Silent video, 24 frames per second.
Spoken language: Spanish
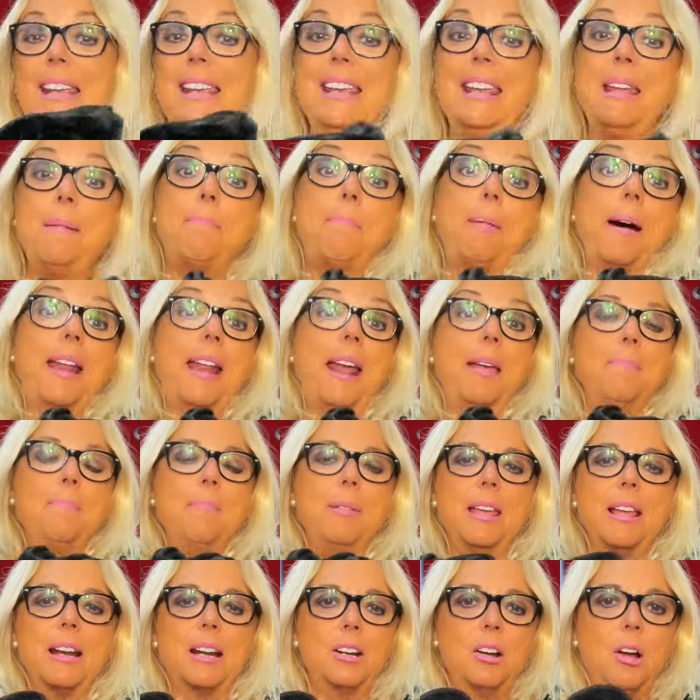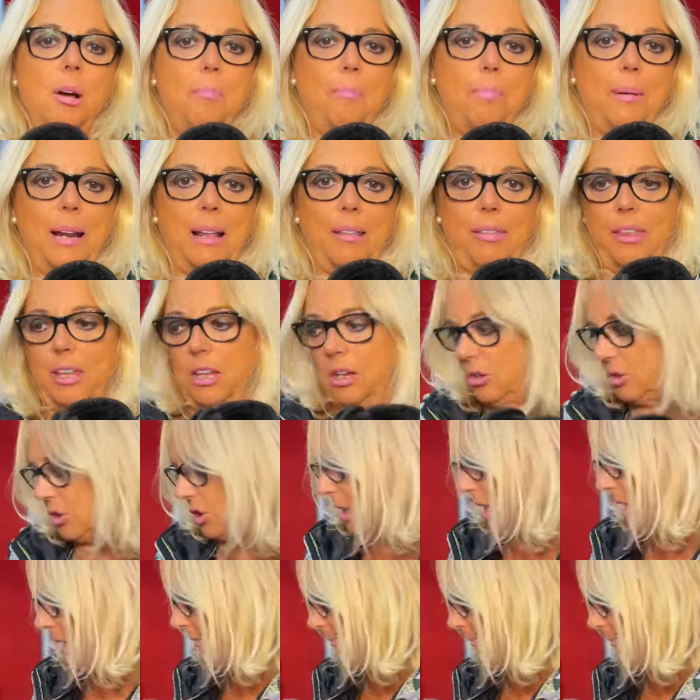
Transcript: Y para invierno, preciosa.